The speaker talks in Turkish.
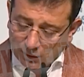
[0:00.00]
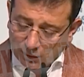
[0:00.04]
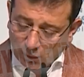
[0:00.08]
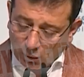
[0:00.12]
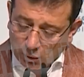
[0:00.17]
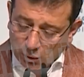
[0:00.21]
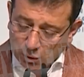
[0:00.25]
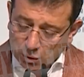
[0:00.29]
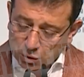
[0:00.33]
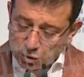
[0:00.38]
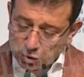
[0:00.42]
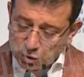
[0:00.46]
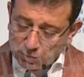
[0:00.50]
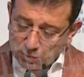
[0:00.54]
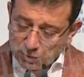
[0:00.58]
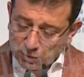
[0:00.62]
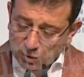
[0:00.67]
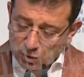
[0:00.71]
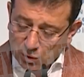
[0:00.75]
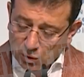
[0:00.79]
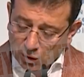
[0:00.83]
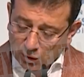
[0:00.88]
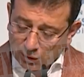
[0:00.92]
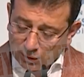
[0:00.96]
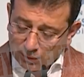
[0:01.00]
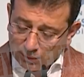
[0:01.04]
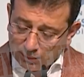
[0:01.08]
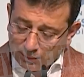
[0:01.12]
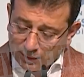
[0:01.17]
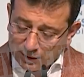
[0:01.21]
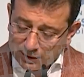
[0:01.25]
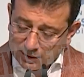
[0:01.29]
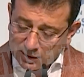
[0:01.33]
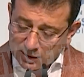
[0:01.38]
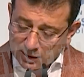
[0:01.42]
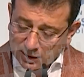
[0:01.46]
13 milyon
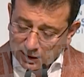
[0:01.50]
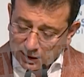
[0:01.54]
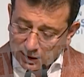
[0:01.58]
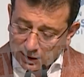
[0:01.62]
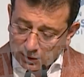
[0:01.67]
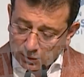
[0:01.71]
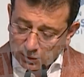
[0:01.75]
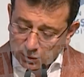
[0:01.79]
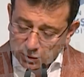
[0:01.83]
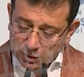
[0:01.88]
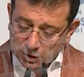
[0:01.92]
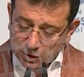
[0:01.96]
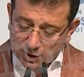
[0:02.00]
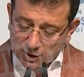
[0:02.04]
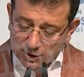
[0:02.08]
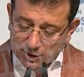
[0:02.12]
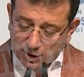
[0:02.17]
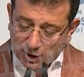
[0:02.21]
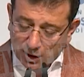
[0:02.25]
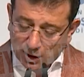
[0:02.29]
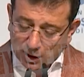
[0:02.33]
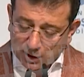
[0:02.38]
metrekarenin üzerinde